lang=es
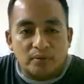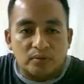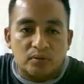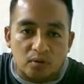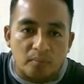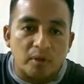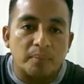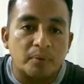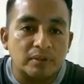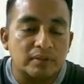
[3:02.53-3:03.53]
Entonces, ¿cómo le
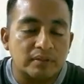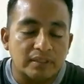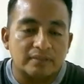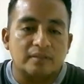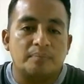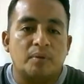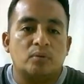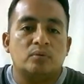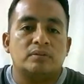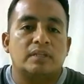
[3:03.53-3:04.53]
puedes enseñar si el
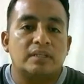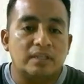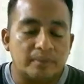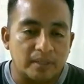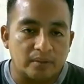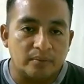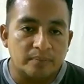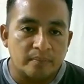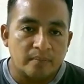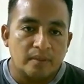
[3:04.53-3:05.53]
perro no está equilibrado?
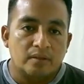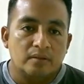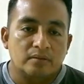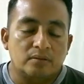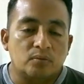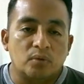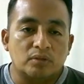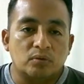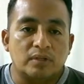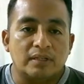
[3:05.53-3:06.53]
Si tú no has
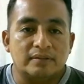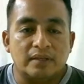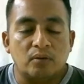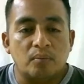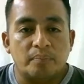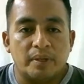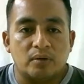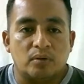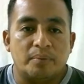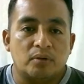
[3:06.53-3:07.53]
socializado a un
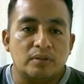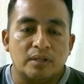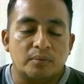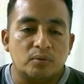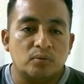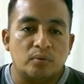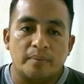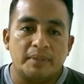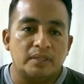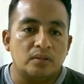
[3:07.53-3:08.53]
perro, el perro es nervioso,
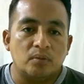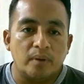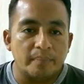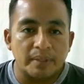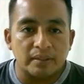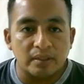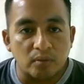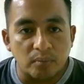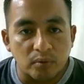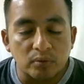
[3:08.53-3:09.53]
obviamente no va a aprender
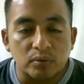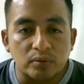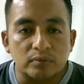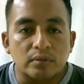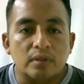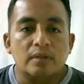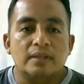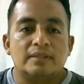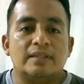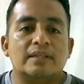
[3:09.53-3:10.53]
como otros.
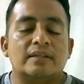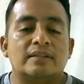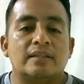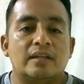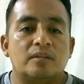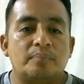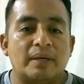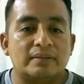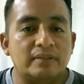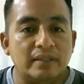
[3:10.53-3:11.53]
Tienes que tenerles
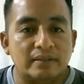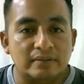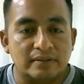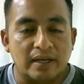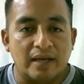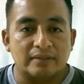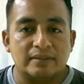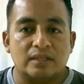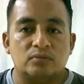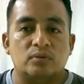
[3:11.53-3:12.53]
paciencia
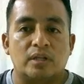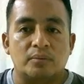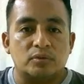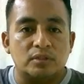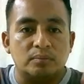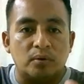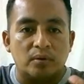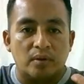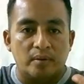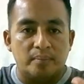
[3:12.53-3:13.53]
hasta que su
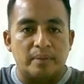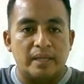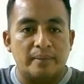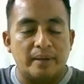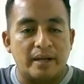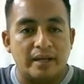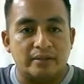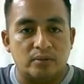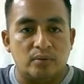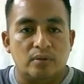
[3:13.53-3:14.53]
nerviosismo vaya
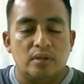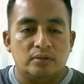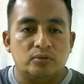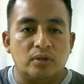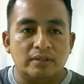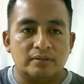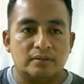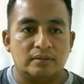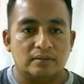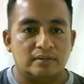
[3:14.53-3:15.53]
bajando. Yo les
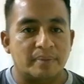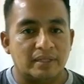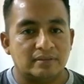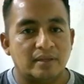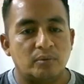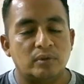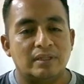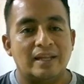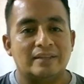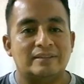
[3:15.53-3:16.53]
siempre les hablo
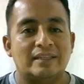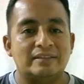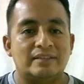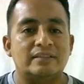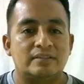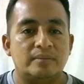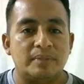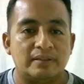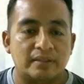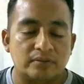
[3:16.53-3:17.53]
de la
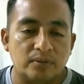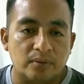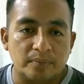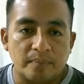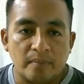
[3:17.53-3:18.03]
desensibilización.